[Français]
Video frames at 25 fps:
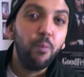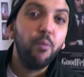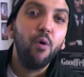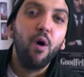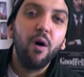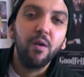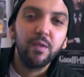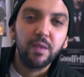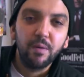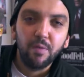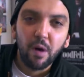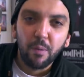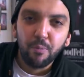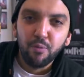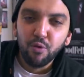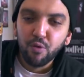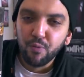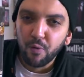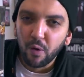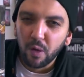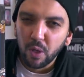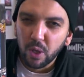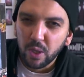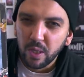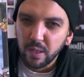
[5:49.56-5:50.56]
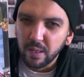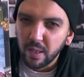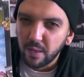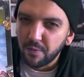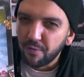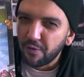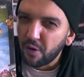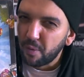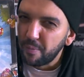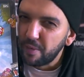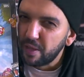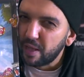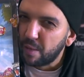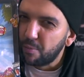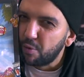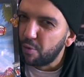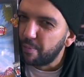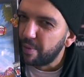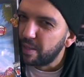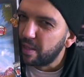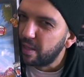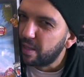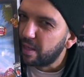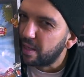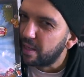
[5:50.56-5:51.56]
Bon, pour en savoir plus, faut acheter cette formidable
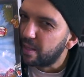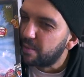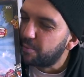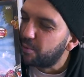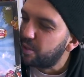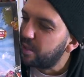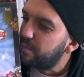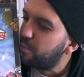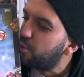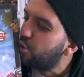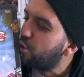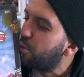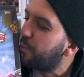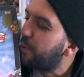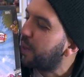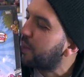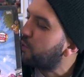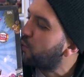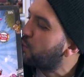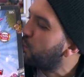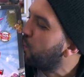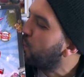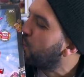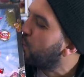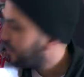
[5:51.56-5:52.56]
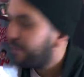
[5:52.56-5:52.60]
BD qui est disponible de partout.